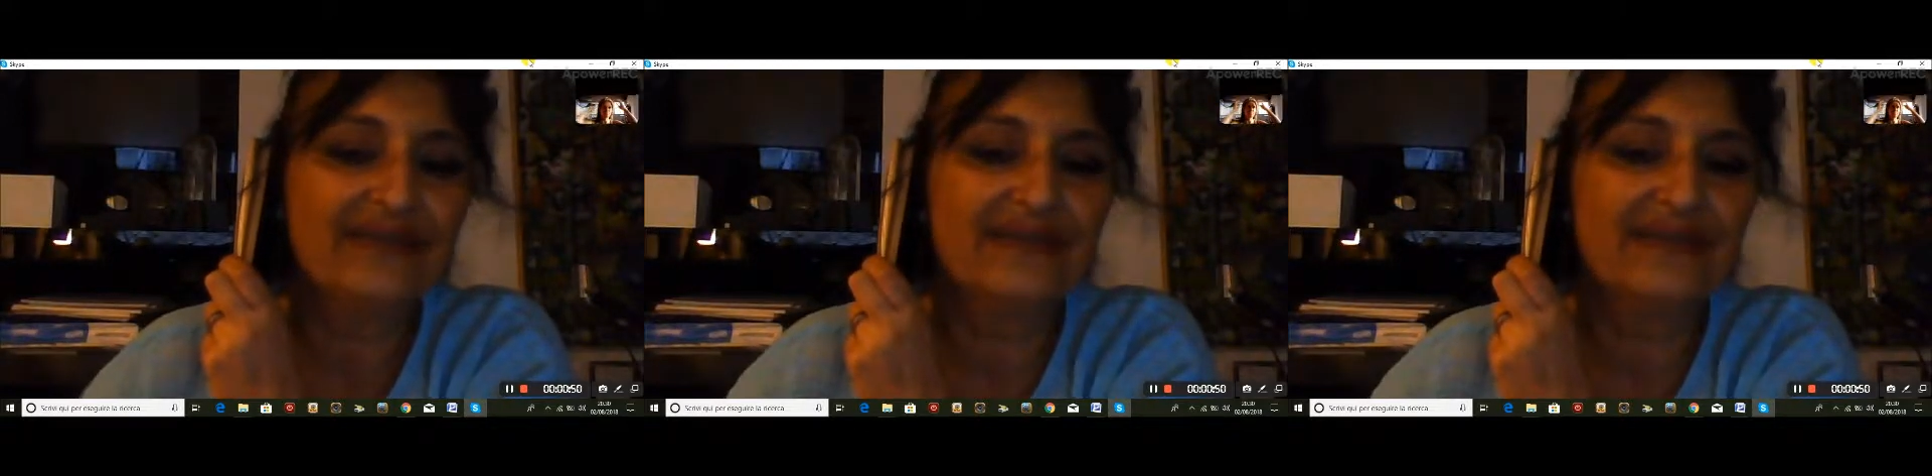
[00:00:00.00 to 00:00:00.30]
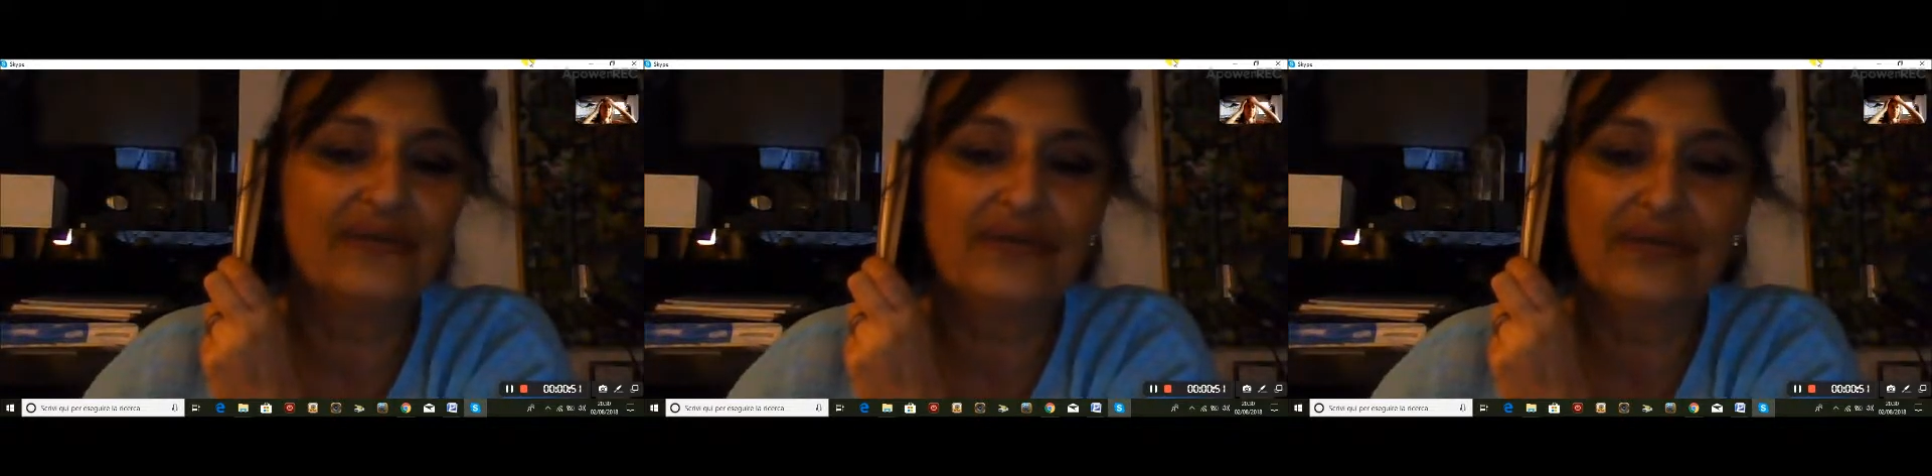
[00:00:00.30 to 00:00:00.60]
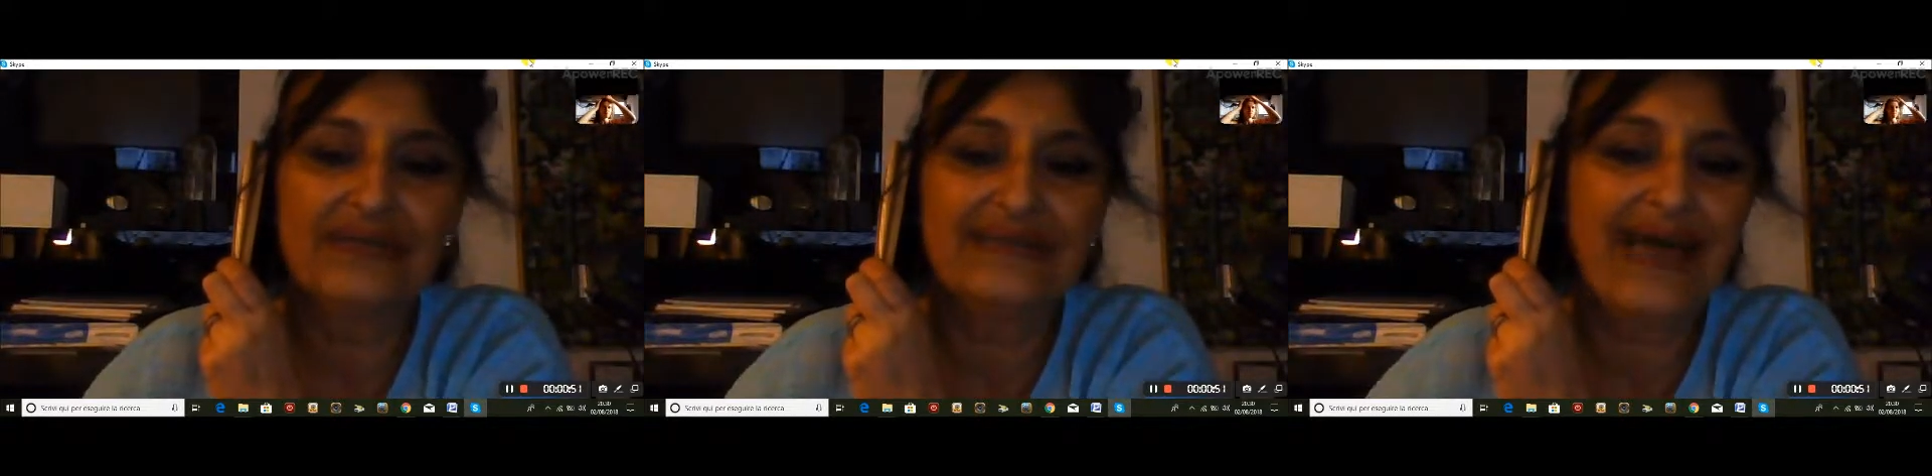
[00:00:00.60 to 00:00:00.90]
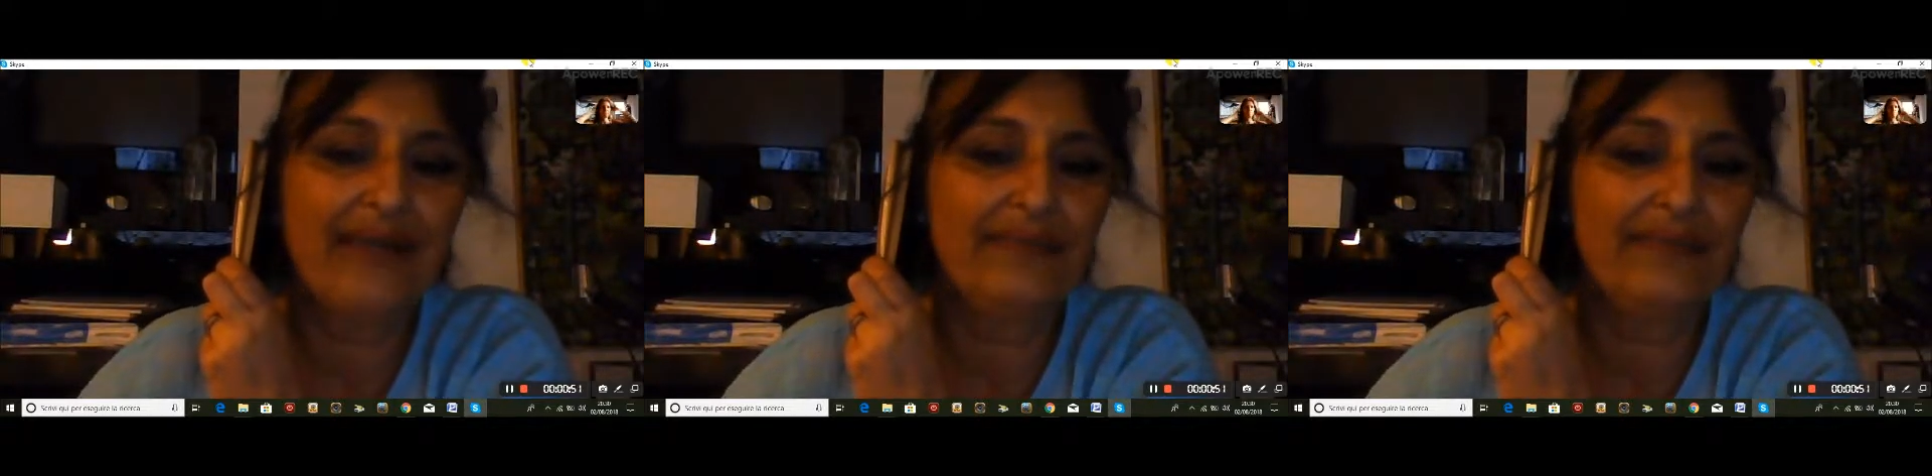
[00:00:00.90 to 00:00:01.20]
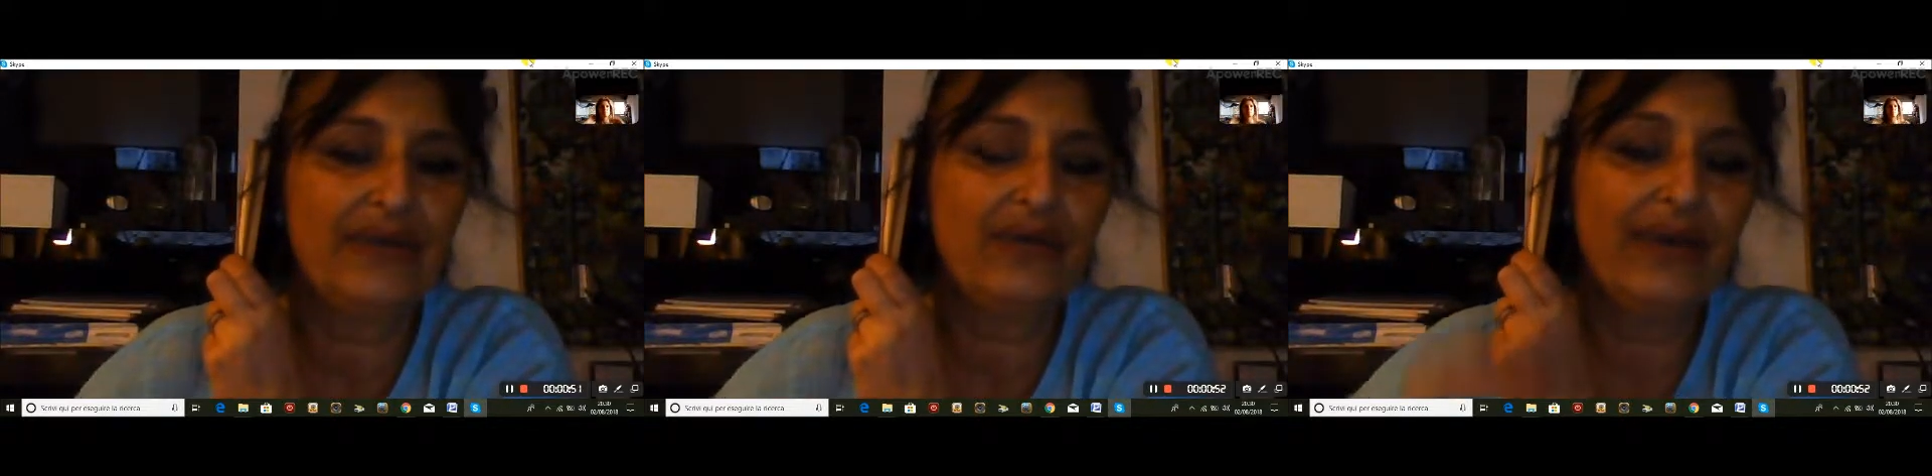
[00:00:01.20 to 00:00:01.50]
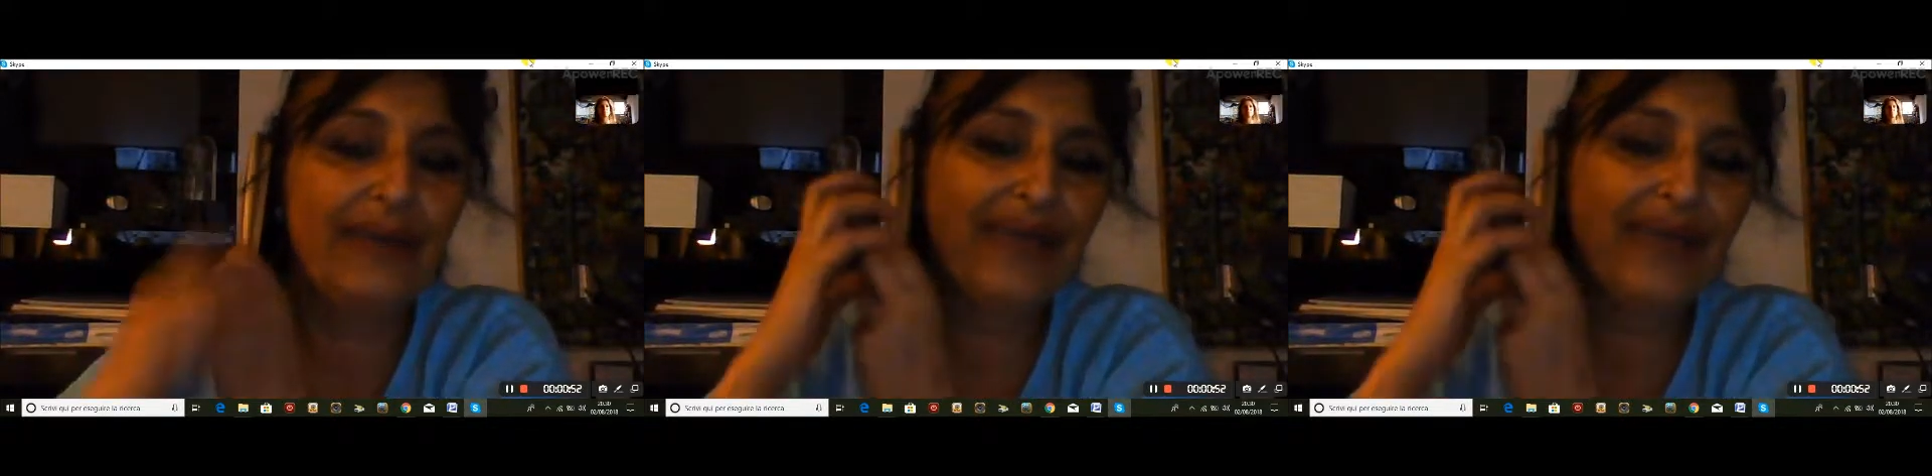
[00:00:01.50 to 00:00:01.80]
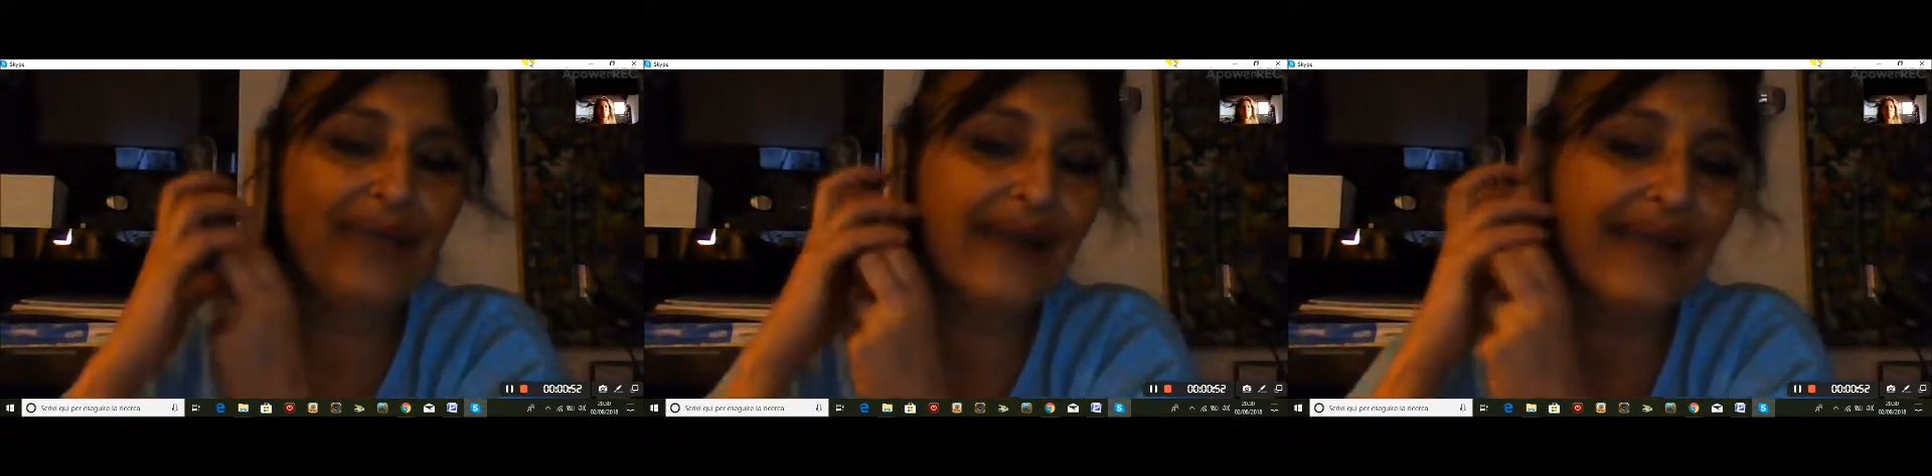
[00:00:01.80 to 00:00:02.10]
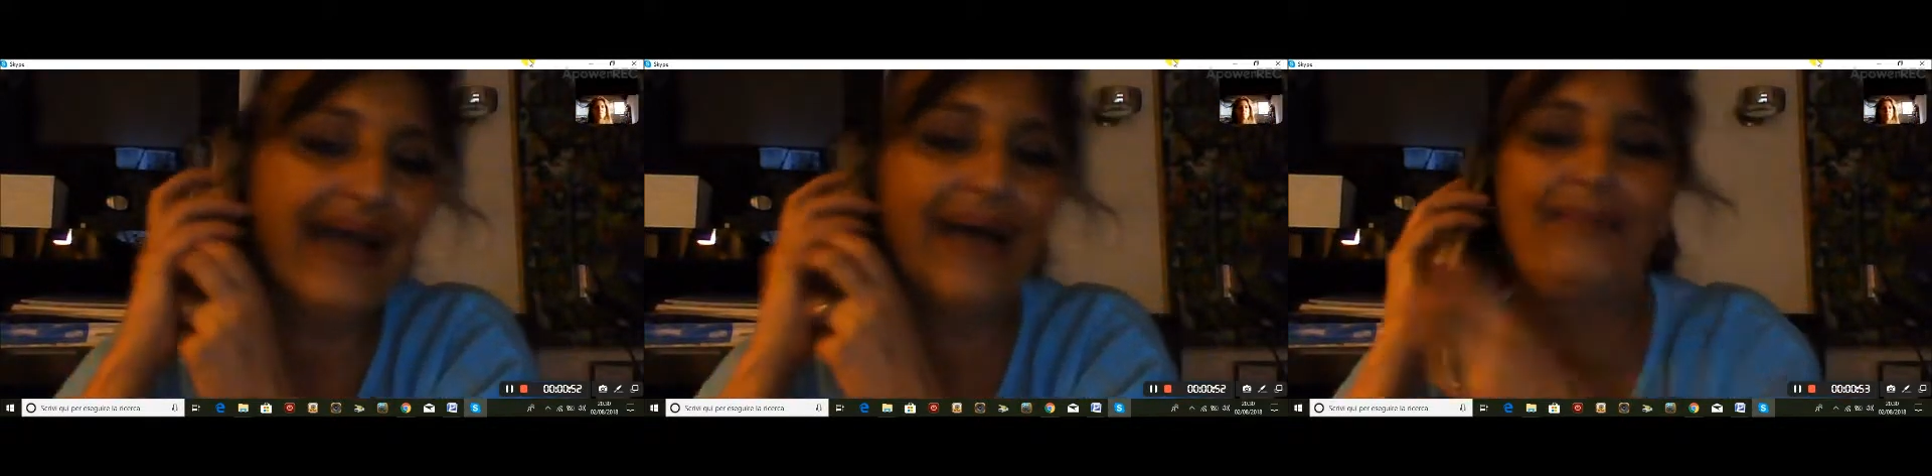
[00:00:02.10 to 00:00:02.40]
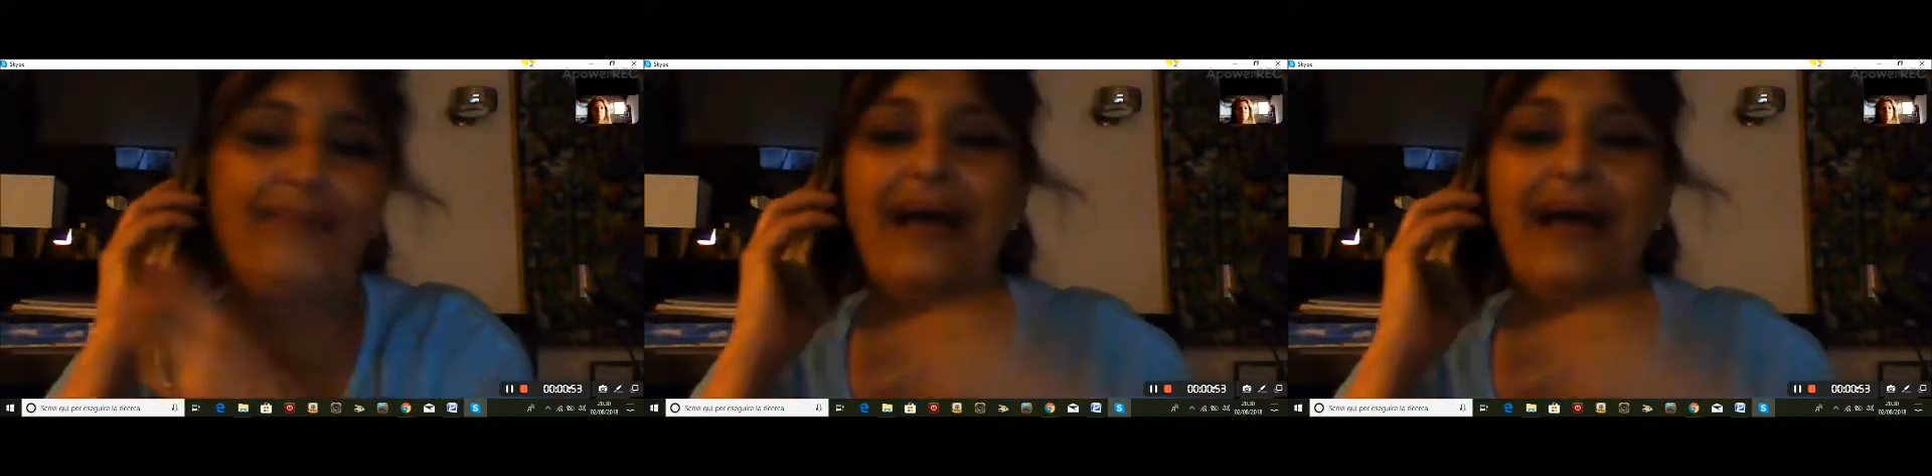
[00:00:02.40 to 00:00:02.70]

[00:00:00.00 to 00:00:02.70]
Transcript: sintonizzarmi con la PRK